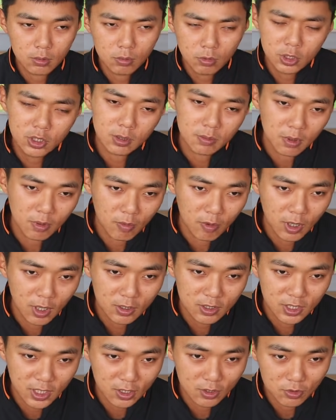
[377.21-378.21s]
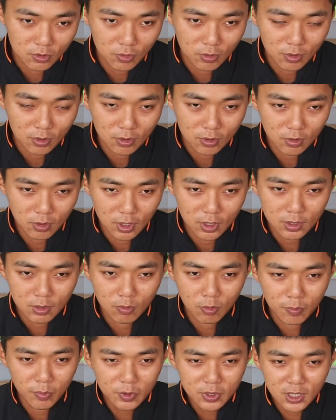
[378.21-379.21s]
为什么我要这样做，对，
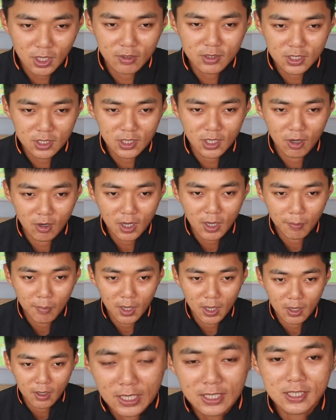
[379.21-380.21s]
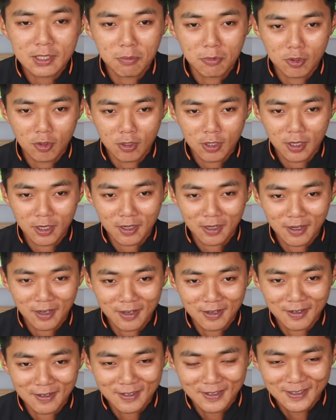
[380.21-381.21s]
我不知道这个要干嘛。他什么都可以念，
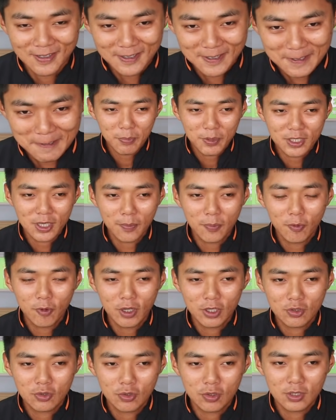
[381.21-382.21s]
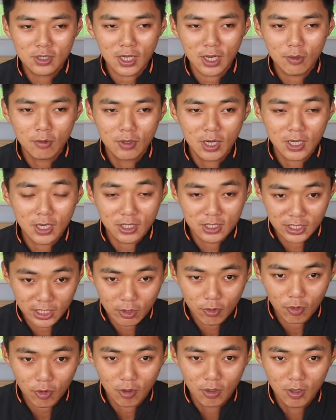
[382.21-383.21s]
他比较不会去在乎那个
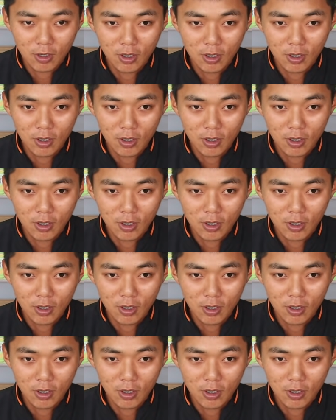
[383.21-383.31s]
结果，